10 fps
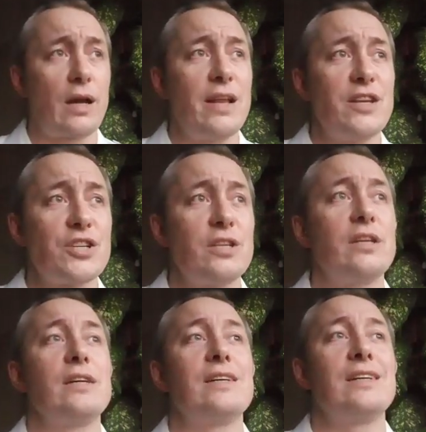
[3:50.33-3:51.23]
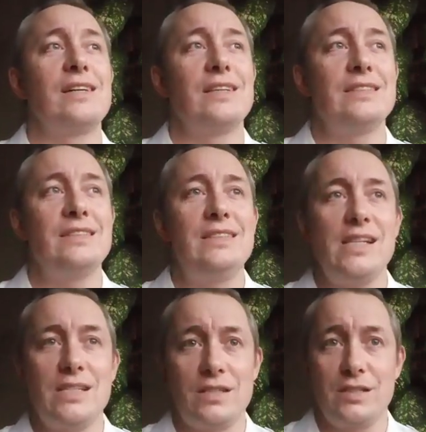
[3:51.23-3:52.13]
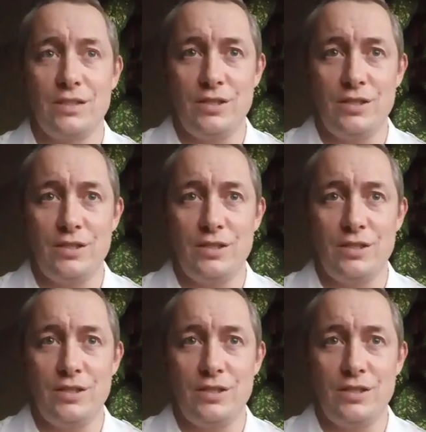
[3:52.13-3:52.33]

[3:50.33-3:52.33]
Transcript: Конечно, а, здесь,